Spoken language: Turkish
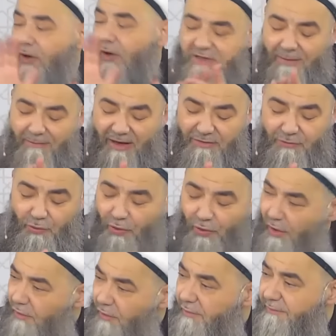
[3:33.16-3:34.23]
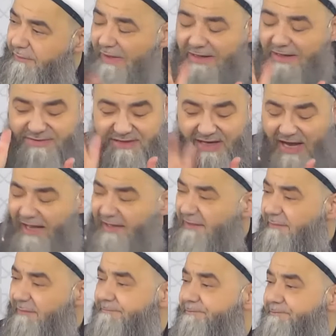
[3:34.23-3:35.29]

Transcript: o zaman diyor sen